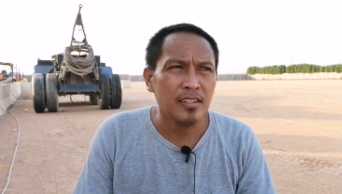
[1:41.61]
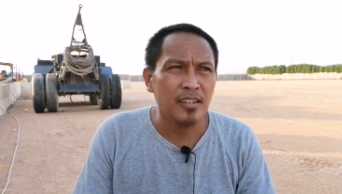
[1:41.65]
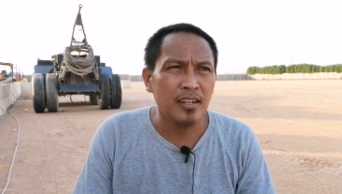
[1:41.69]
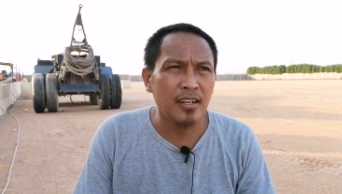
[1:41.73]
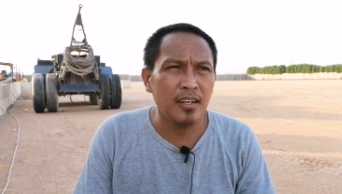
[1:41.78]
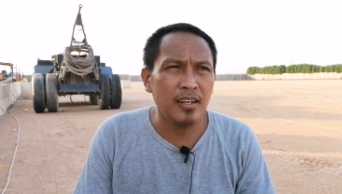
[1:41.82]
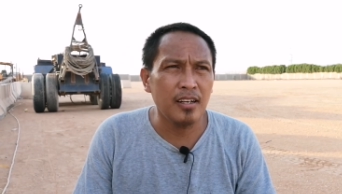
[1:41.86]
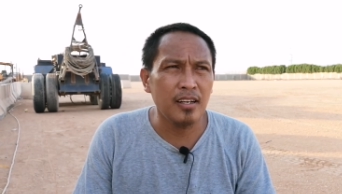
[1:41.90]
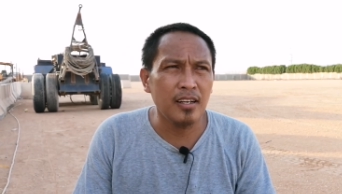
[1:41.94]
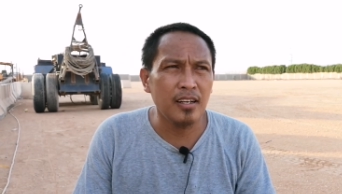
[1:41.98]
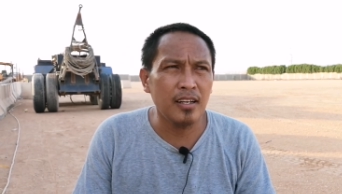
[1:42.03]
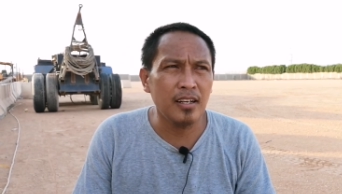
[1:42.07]
ah
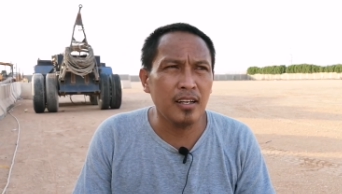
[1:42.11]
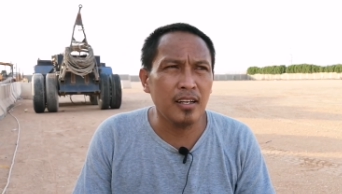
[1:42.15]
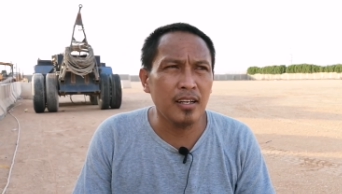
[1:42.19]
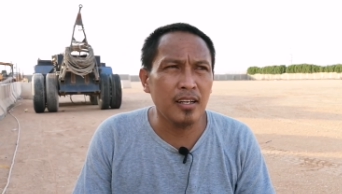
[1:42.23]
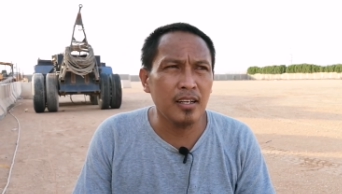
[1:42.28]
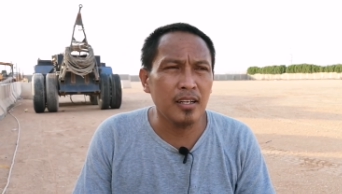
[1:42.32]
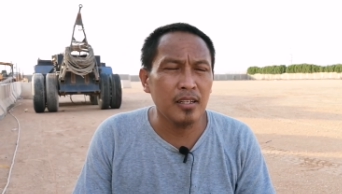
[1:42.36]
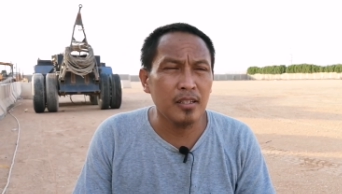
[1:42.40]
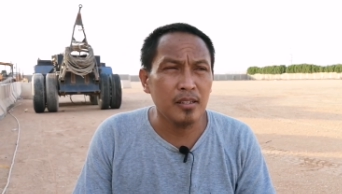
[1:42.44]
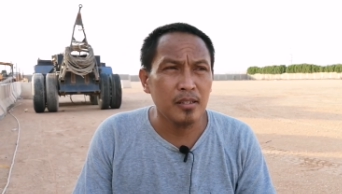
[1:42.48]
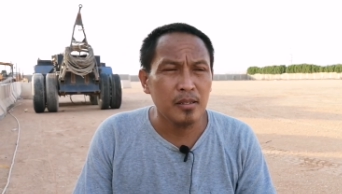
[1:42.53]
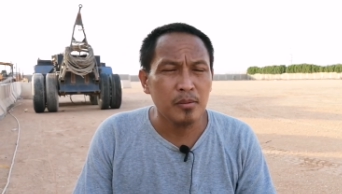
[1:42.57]

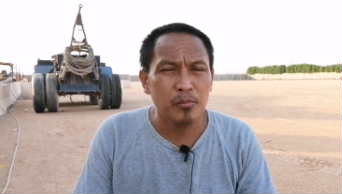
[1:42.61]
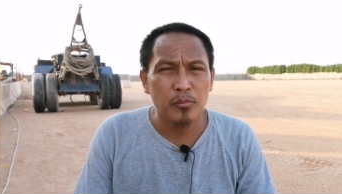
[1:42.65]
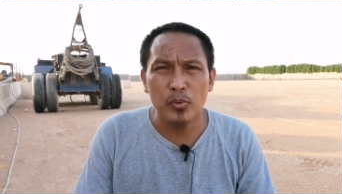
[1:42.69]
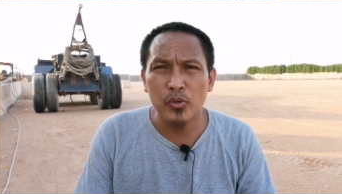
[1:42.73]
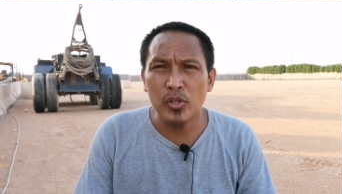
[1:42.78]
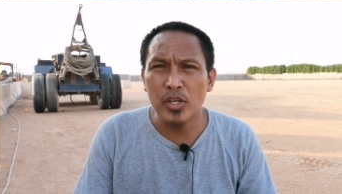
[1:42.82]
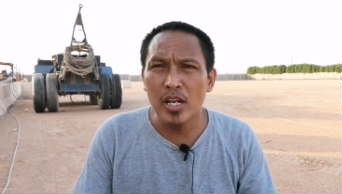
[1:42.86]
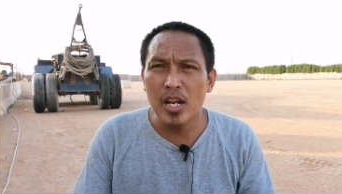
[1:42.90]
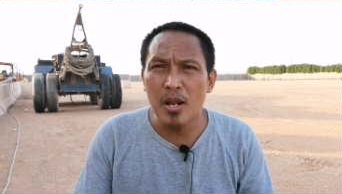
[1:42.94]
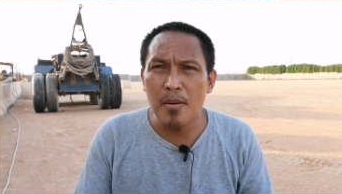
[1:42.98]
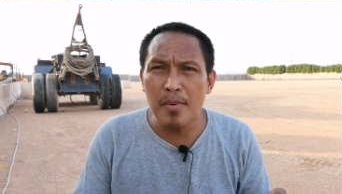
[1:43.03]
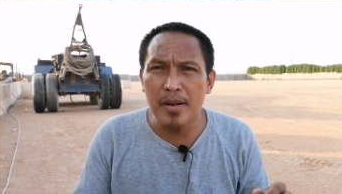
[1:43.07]
uh,
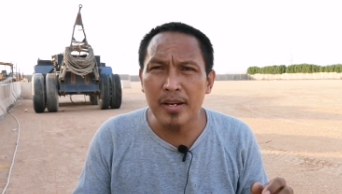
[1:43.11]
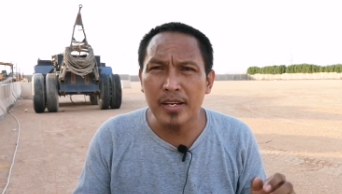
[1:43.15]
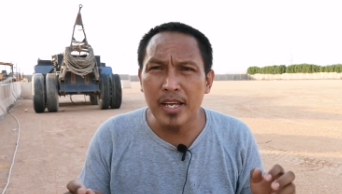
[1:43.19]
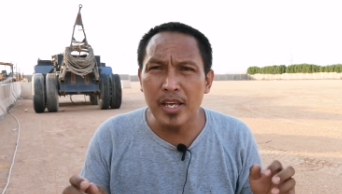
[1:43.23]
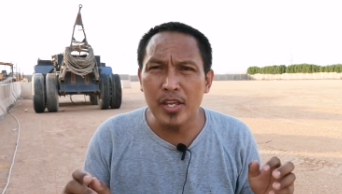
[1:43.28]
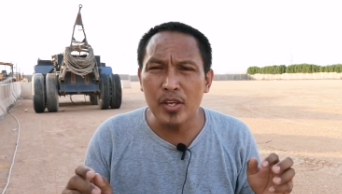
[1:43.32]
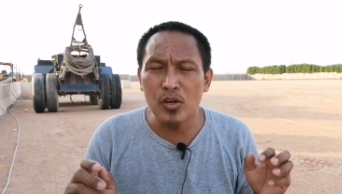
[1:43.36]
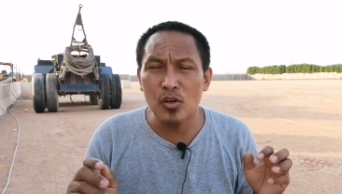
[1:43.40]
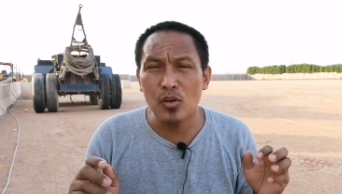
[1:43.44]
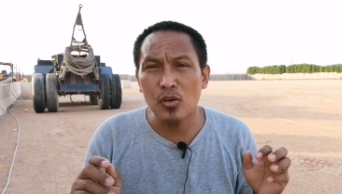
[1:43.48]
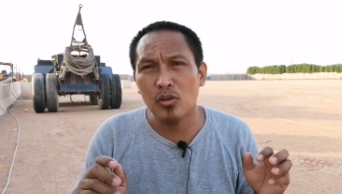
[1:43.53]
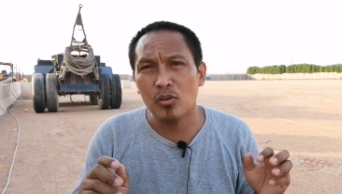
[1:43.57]
pwede naman
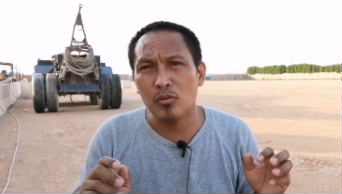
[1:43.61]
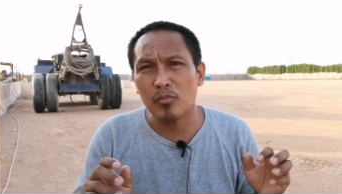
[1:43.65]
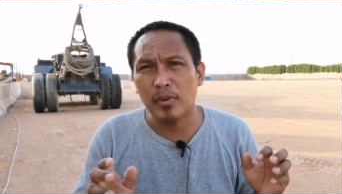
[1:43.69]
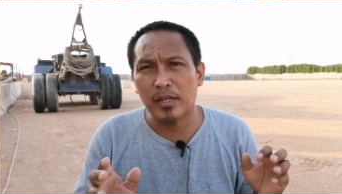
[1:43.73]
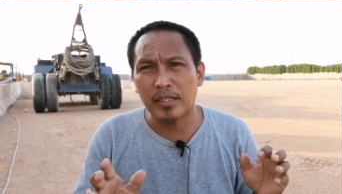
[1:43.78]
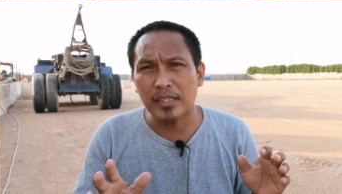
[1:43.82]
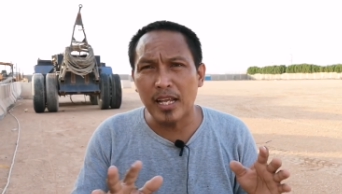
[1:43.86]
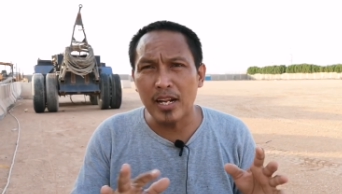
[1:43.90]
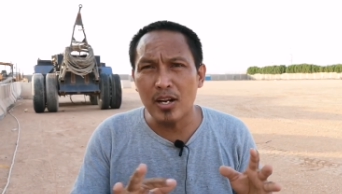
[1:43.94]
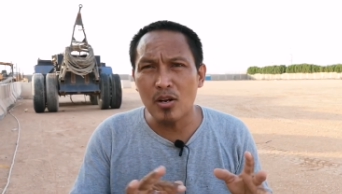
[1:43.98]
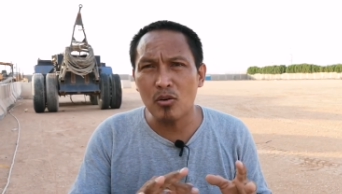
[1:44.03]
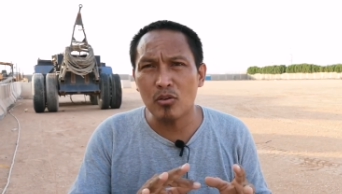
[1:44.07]
kayo
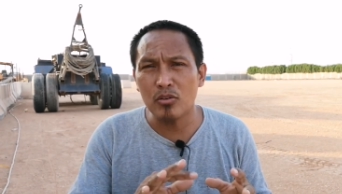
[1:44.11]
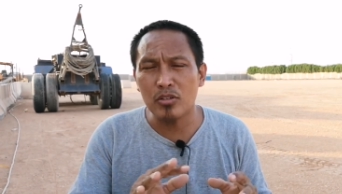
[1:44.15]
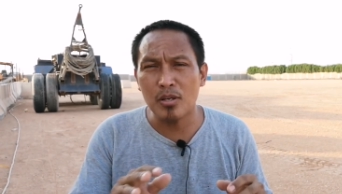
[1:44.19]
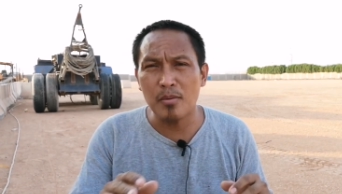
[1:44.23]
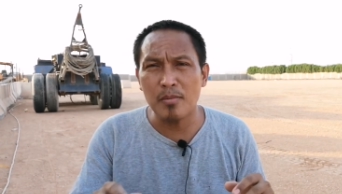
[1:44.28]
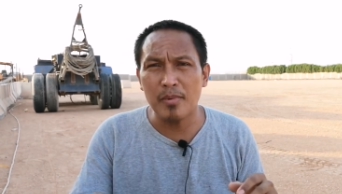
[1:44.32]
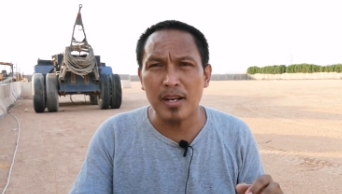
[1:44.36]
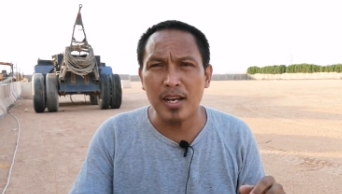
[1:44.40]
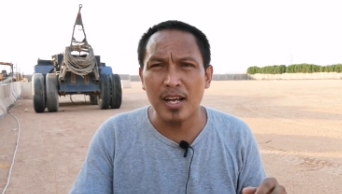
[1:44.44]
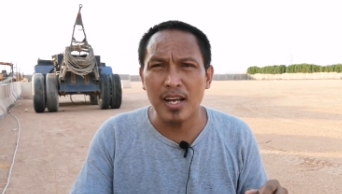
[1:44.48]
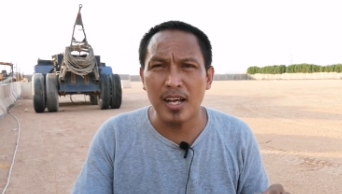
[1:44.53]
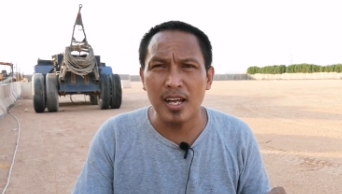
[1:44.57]
magtanong
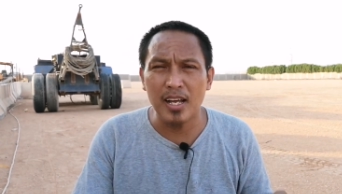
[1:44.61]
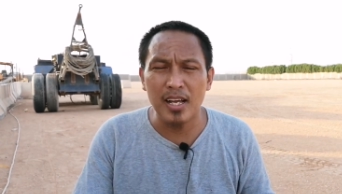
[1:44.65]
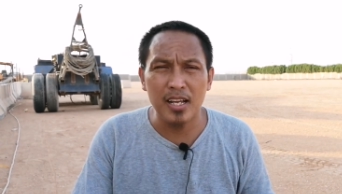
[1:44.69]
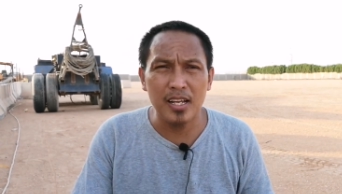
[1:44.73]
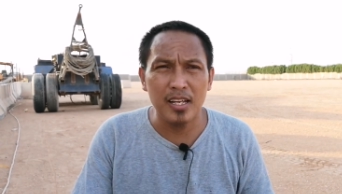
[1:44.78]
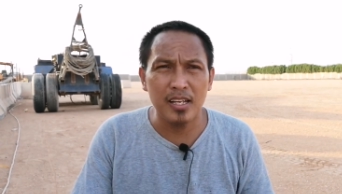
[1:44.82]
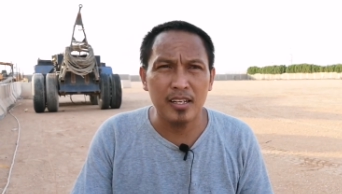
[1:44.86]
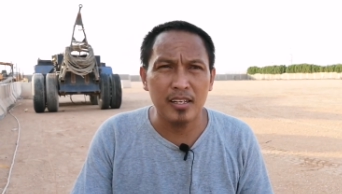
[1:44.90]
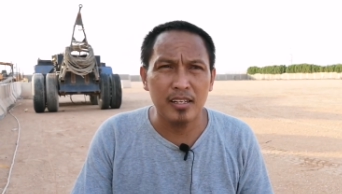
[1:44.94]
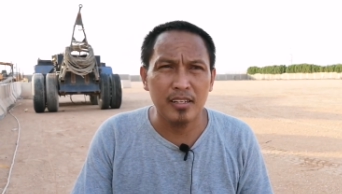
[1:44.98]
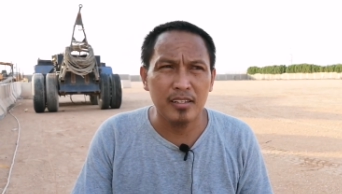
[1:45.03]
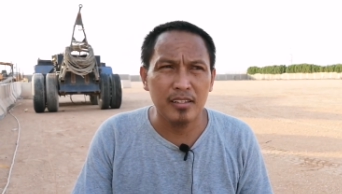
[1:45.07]
sa mga